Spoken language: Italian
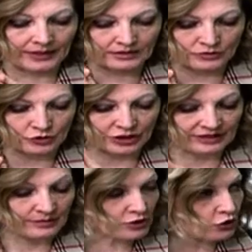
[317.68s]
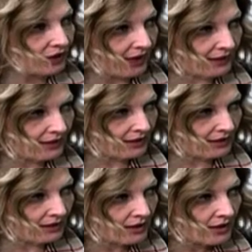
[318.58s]
eh, soggetti
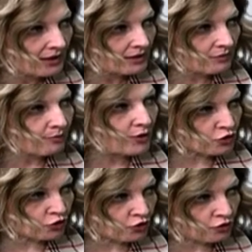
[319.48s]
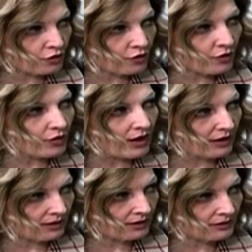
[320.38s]
maggiorenni, eh, possono
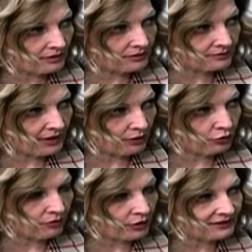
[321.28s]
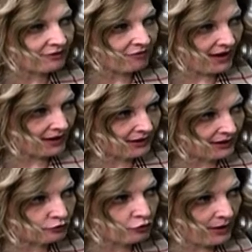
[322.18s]
a, a loro volta
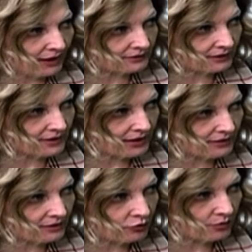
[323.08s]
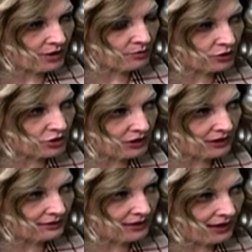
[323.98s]
fare domanda di reddito minimo di
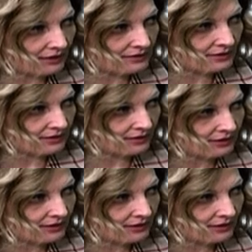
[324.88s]
cittadinanza?